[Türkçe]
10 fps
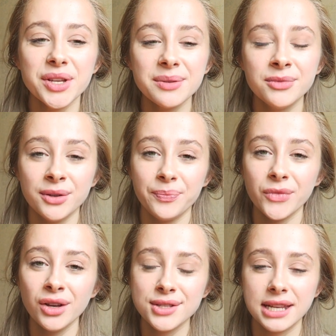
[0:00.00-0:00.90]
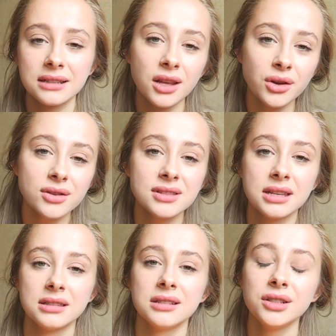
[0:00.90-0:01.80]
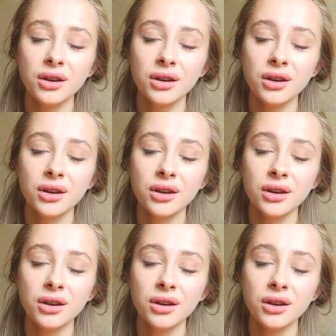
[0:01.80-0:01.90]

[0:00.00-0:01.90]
Şimdi öncelikle YÖS nedir?